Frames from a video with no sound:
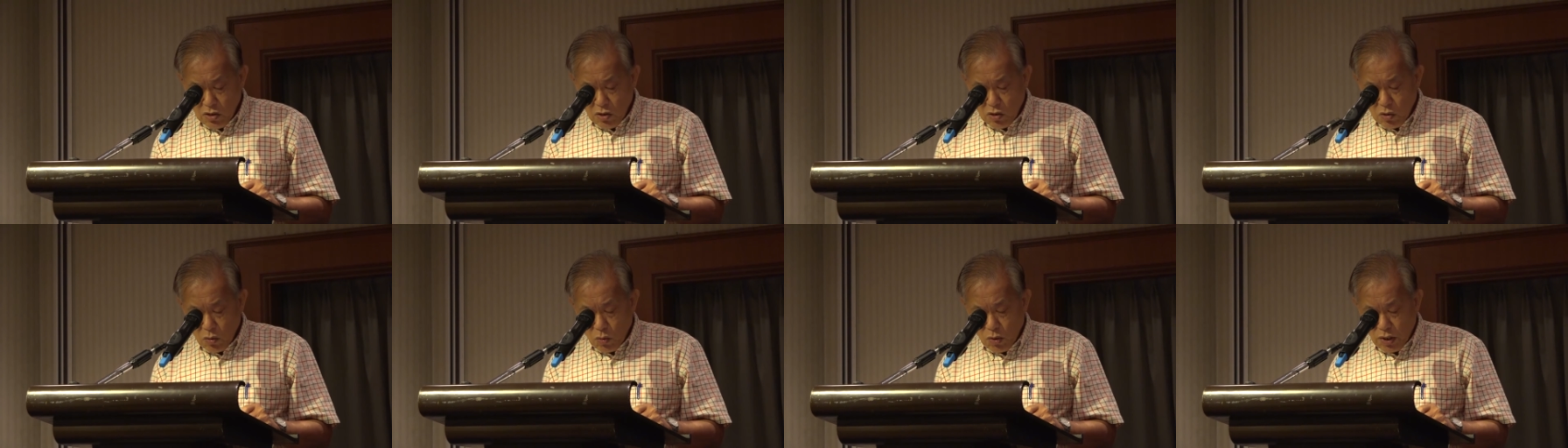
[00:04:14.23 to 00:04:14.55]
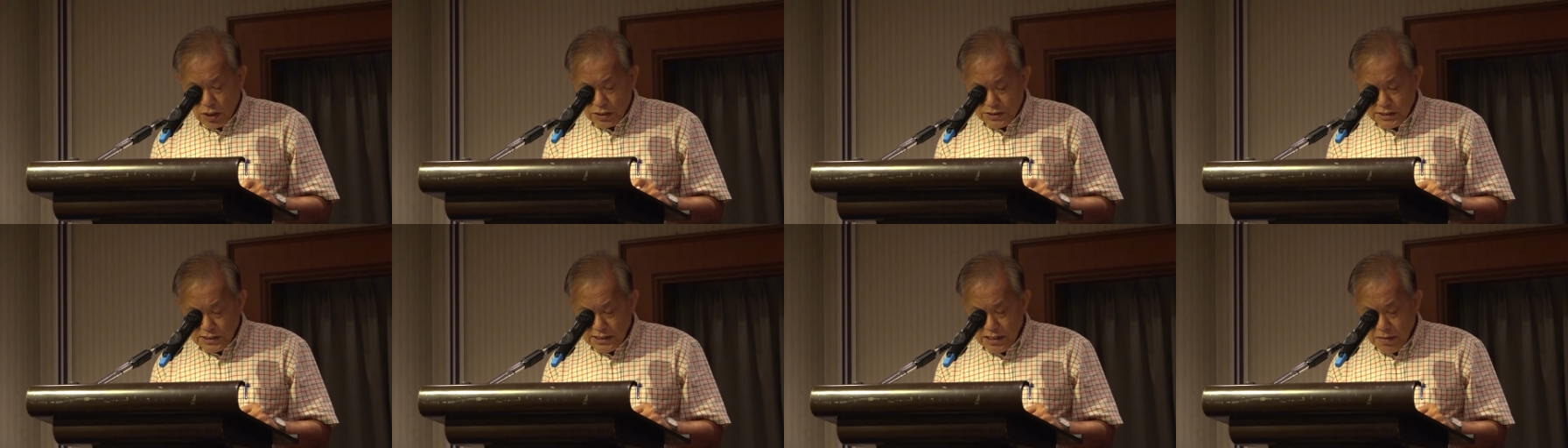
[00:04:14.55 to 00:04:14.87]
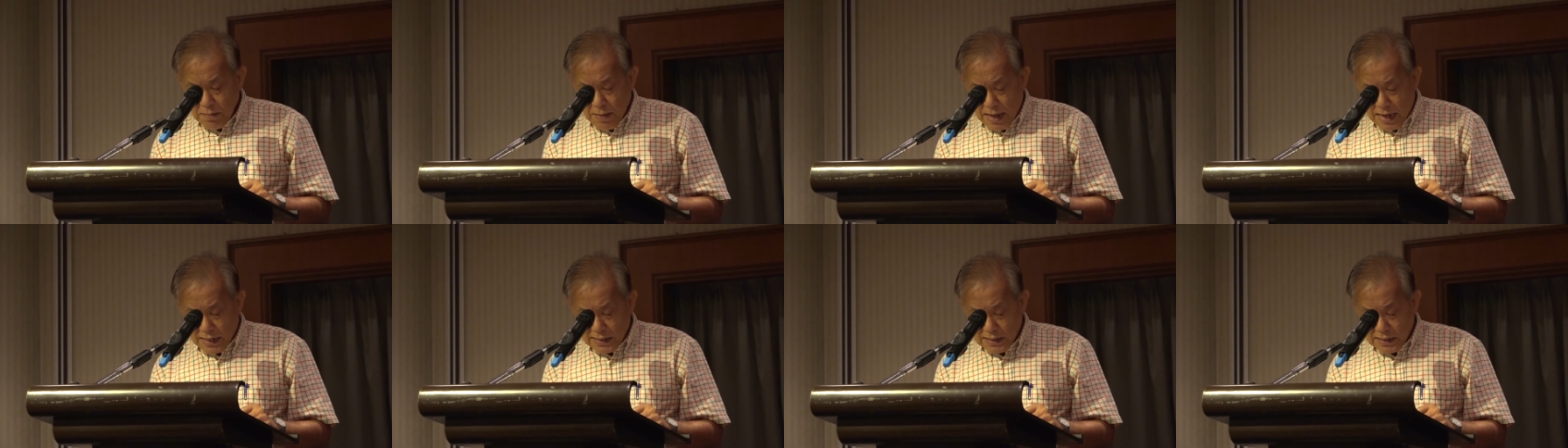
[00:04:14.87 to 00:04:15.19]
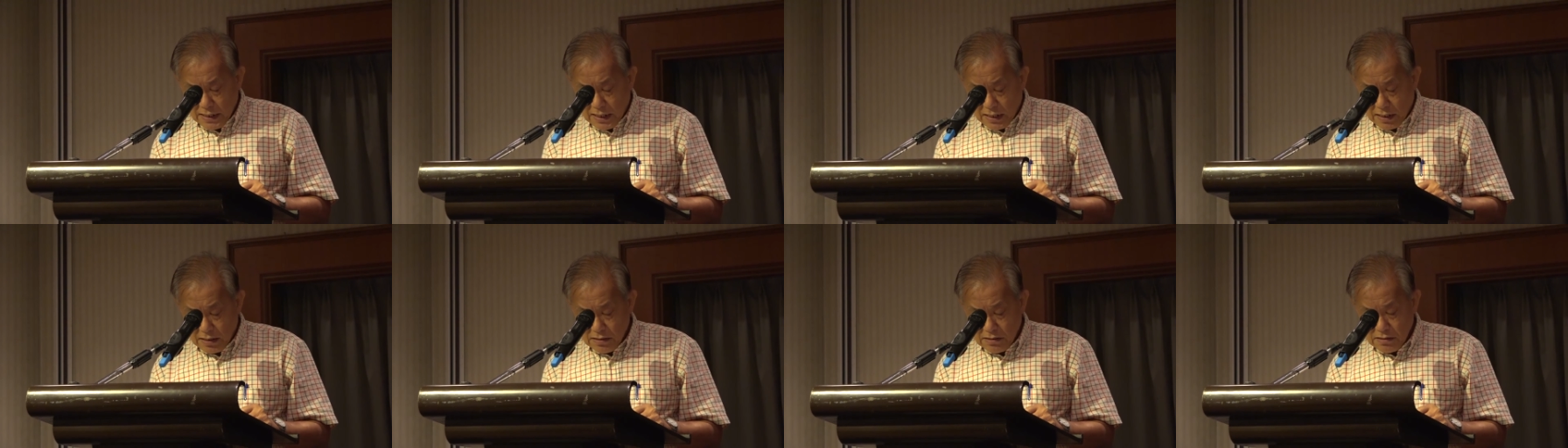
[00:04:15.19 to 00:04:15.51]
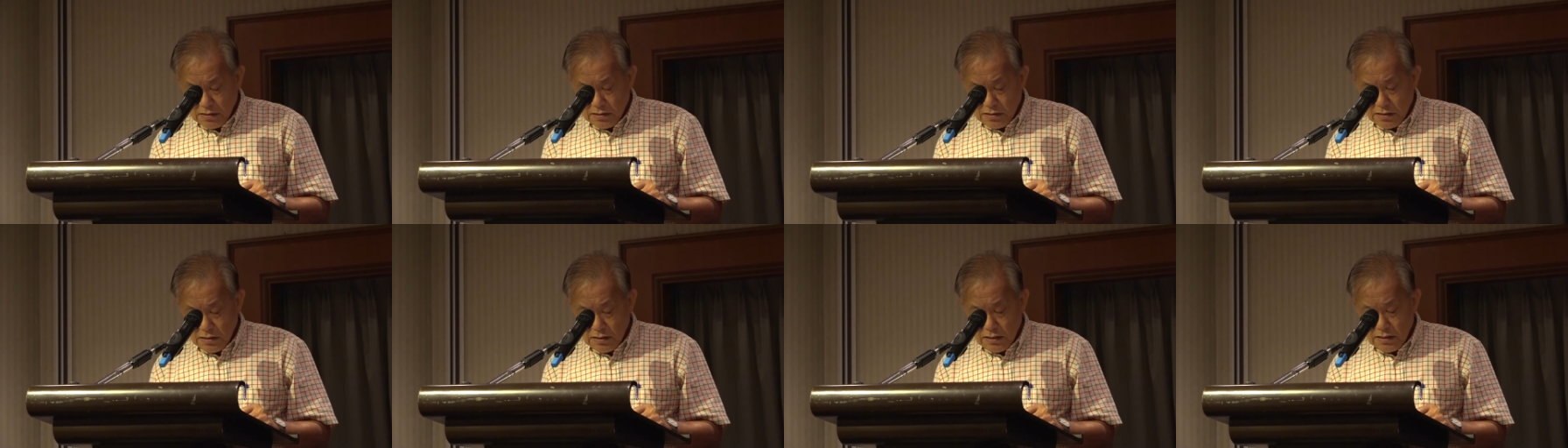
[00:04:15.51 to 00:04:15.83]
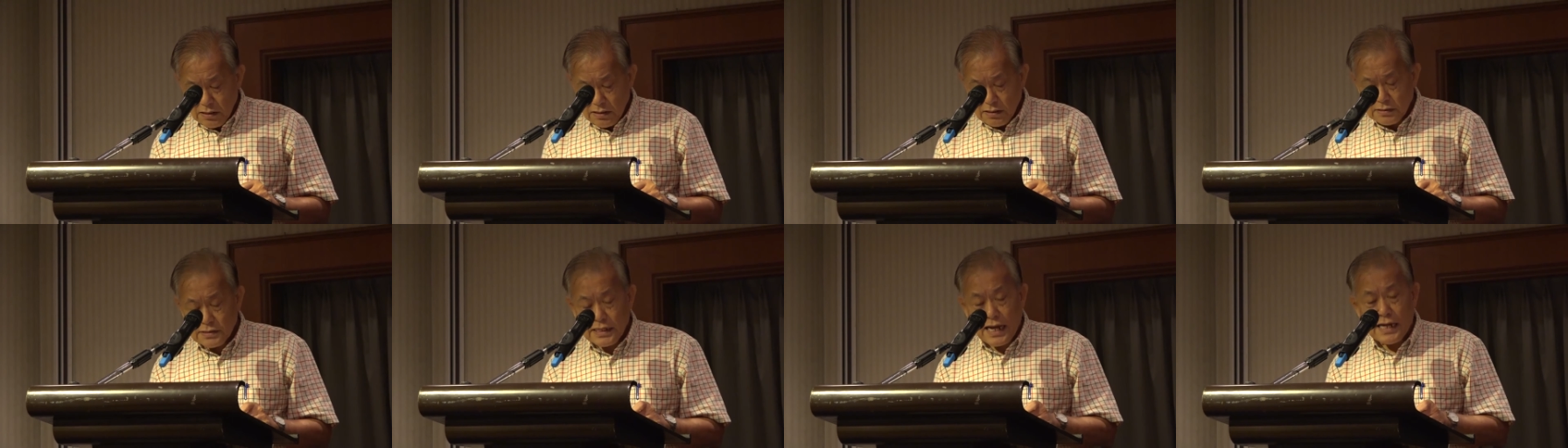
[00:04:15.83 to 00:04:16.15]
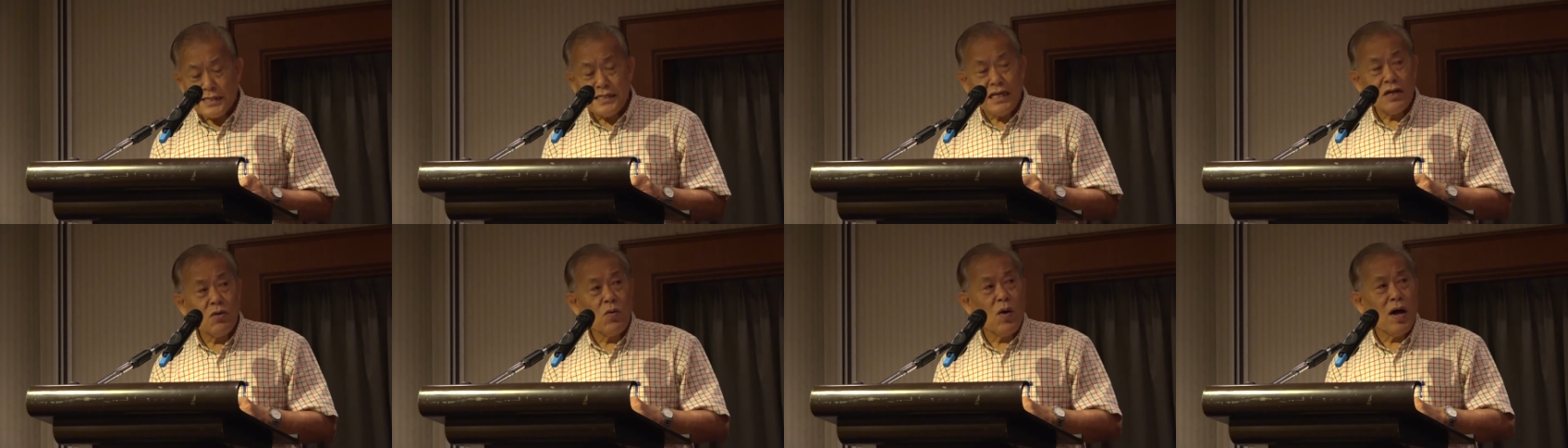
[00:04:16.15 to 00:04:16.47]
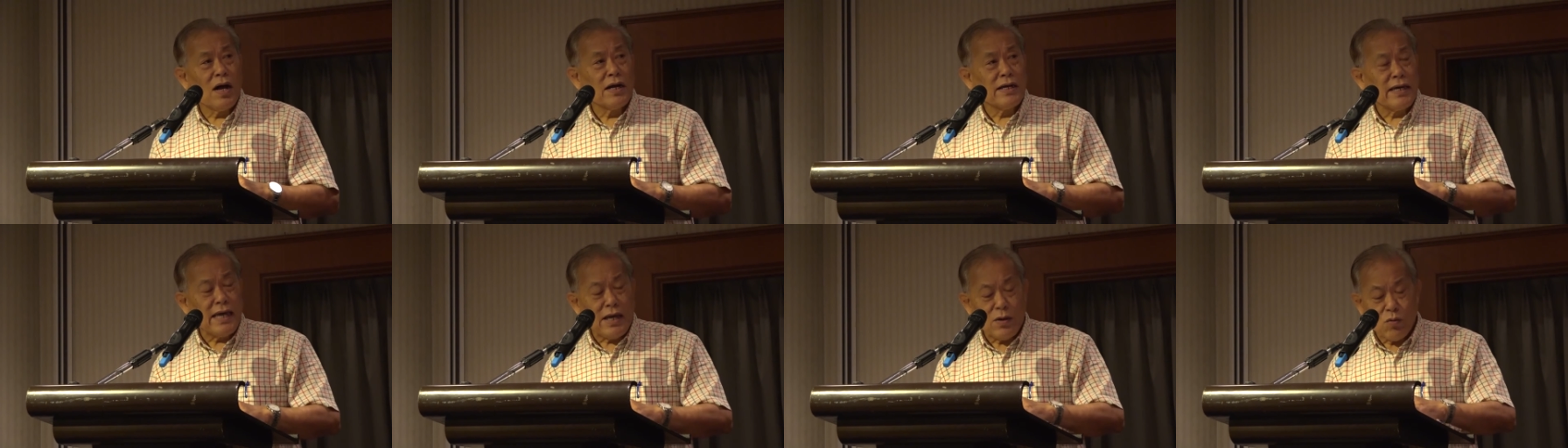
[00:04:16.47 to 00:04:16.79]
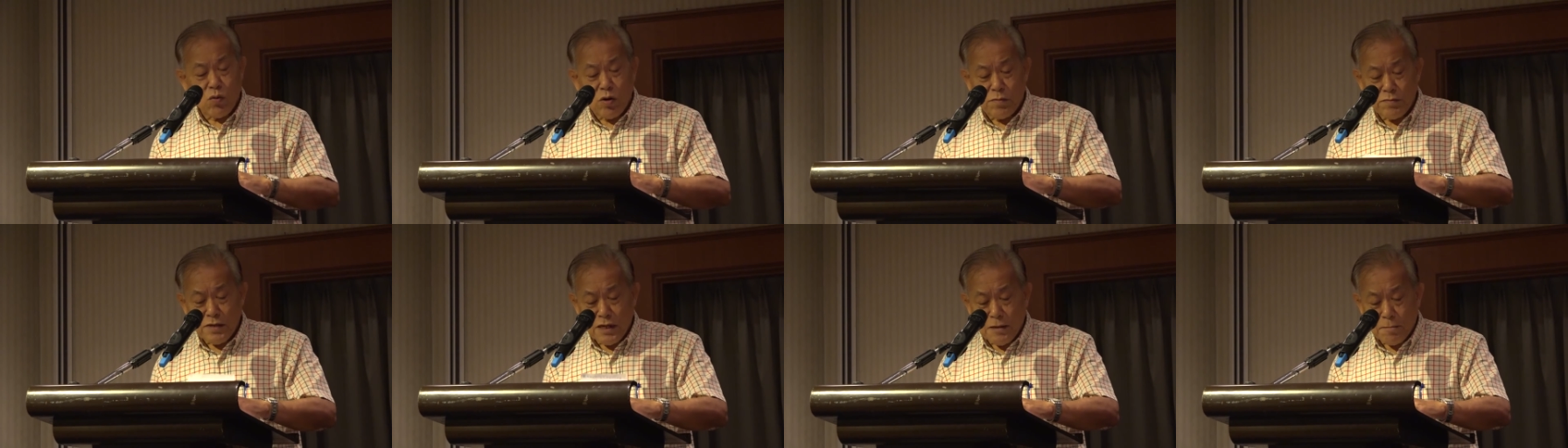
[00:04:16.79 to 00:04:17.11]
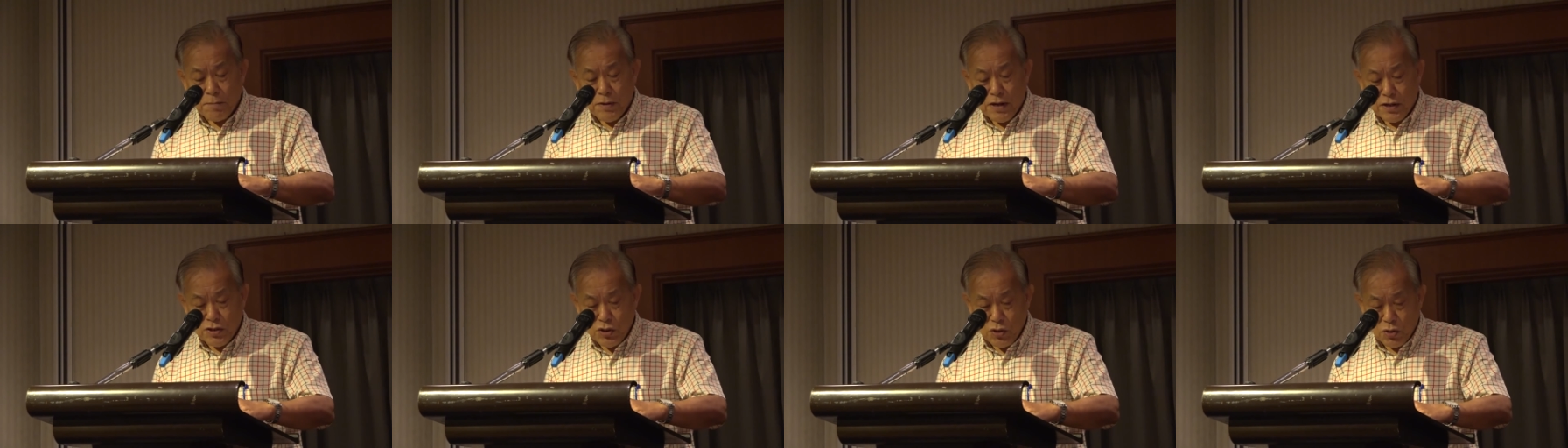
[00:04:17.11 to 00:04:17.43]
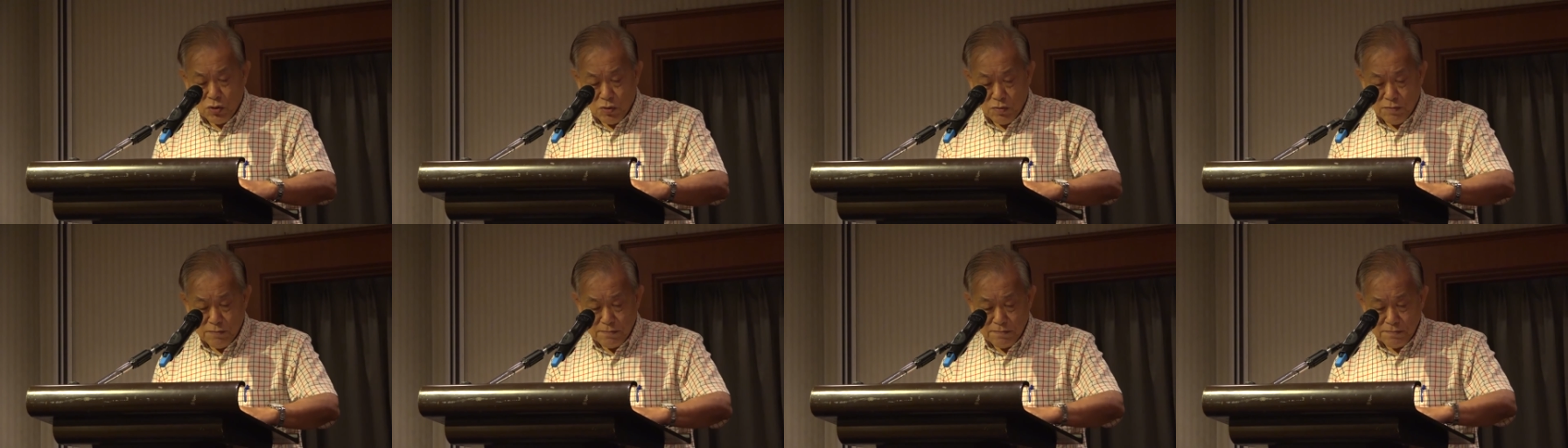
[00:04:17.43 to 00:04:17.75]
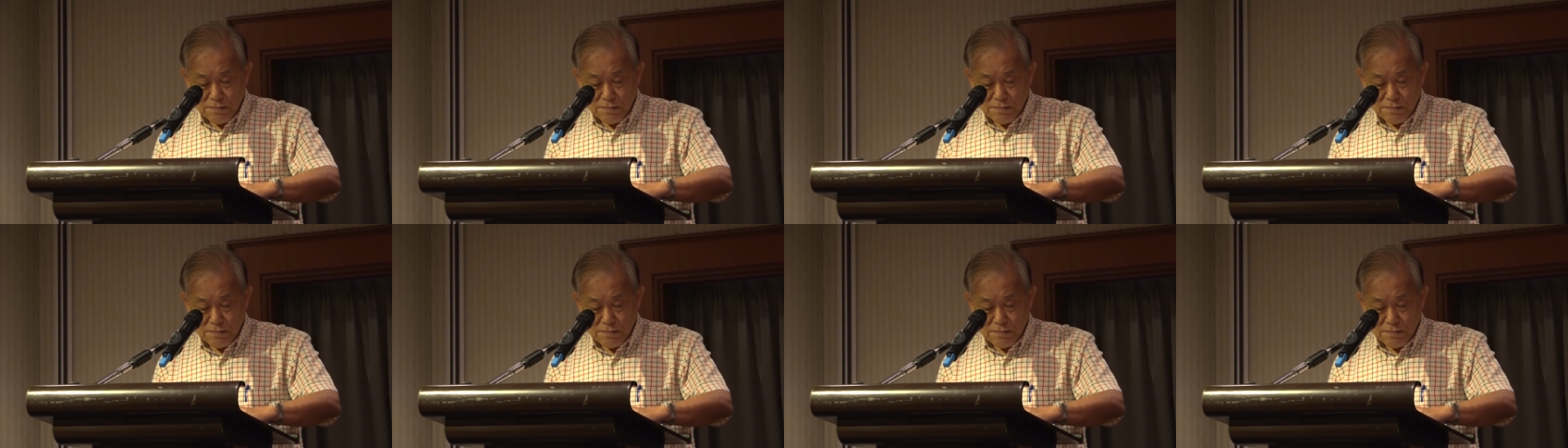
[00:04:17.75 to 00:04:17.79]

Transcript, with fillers: 我急忙的打电话给我们的朋友，